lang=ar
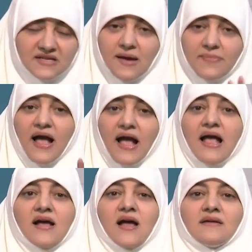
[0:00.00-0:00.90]
سبع
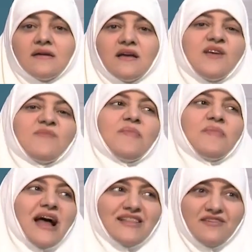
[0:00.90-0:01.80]
حاجه
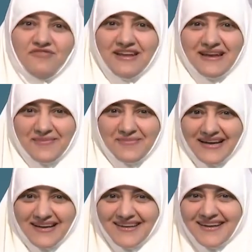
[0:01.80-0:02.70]
الامام العادل فين يا
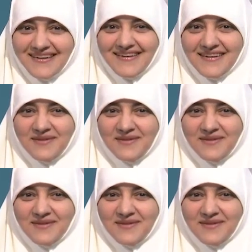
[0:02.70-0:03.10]
جماعه ها